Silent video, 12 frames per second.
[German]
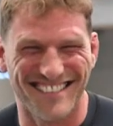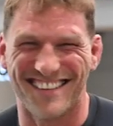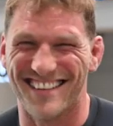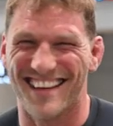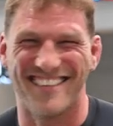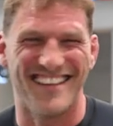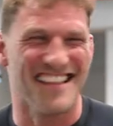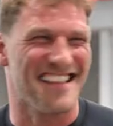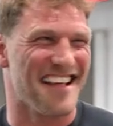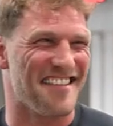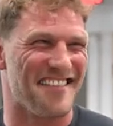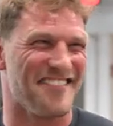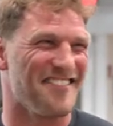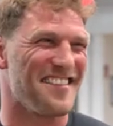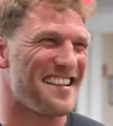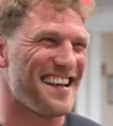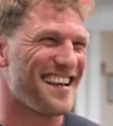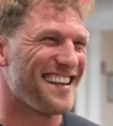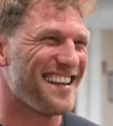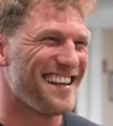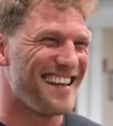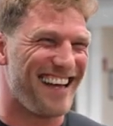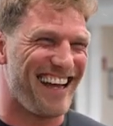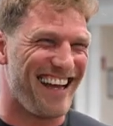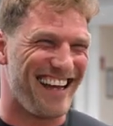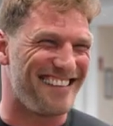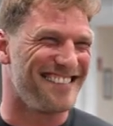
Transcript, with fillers: Gott, ey, wenn ich das irgendwo sehe, ne? Ey.